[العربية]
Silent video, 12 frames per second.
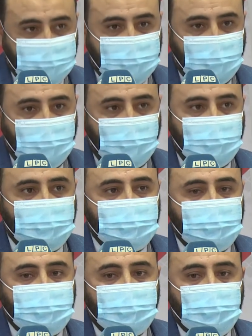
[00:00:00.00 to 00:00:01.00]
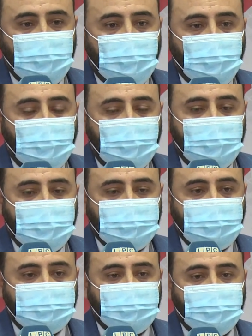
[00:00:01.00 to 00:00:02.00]
ساعة
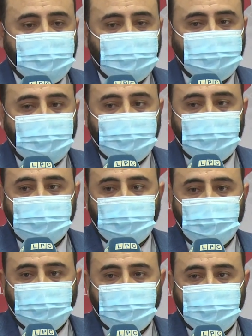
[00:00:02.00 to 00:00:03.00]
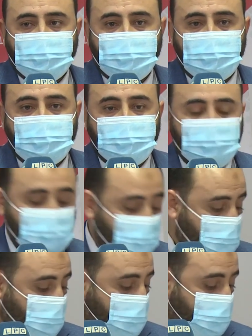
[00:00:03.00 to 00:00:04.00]
ونتمنى إن شاء الله التوفيق
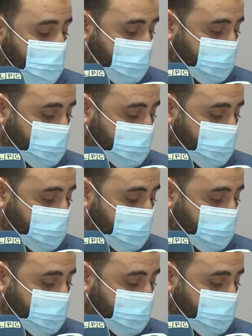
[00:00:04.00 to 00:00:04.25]
للجميع